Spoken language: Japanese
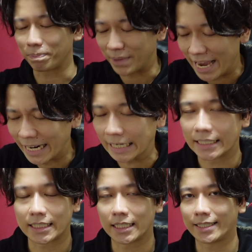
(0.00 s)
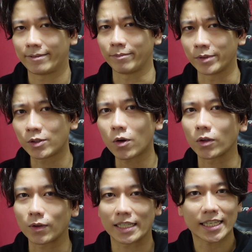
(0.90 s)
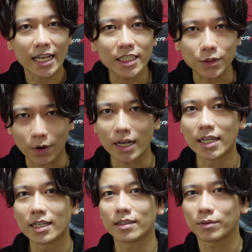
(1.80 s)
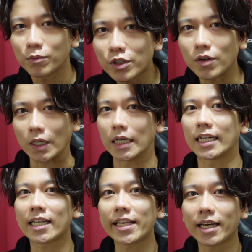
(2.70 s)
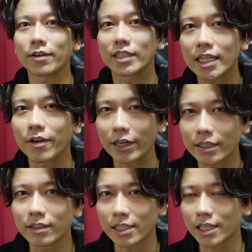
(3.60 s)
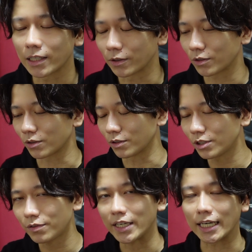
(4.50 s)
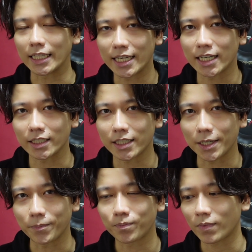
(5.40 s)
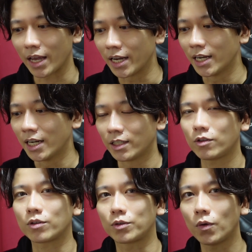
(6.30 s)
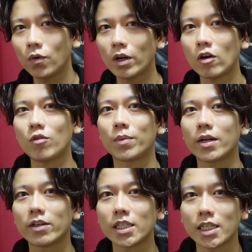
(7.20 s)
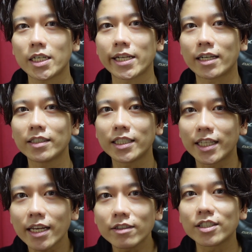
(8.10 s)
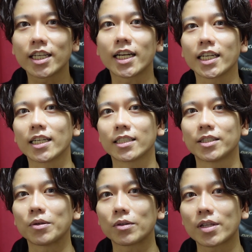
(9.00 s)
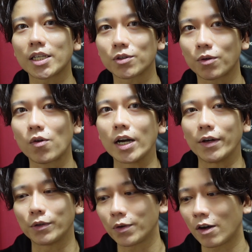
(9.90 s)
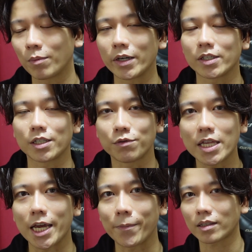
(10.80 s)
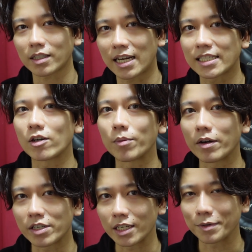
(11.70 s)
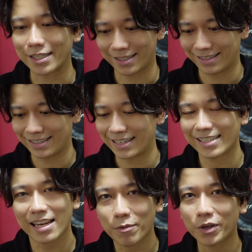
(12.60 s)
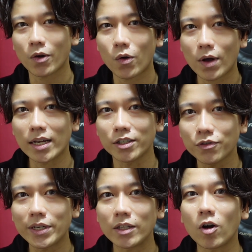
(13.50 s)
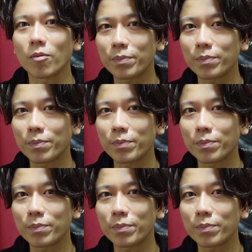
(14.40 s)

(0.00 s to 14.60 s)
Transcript: 出なかった。ゾロとかサンジとか、もちろん当たりキャラは出てはいるんですけど、ちょっとルフィが出なくて。で、ちょっと動画を回したら逆に出るんじゃないかっていうことで、ちょっと今回は動画を回した上でガチャを回していきます。しかも今日はルフィの